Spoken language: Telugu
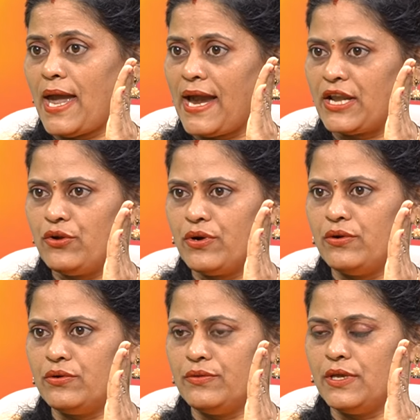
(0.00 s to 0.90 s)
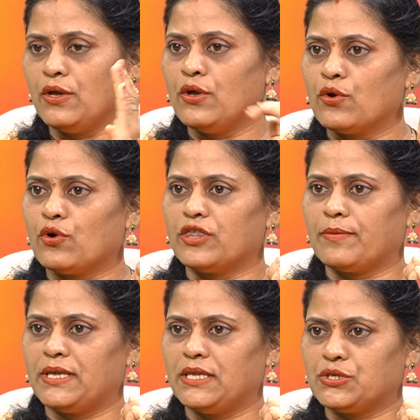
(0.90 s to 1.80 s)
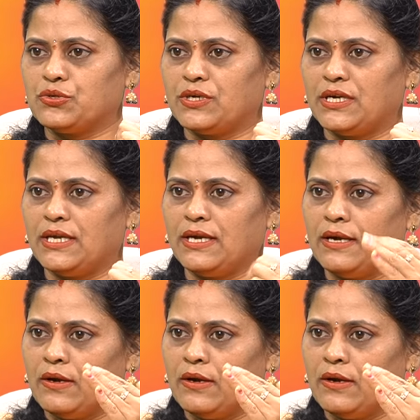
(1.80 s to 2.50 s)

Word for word: యాక్టివ్గా ఉంటుంది కొంతమందికి చూడండి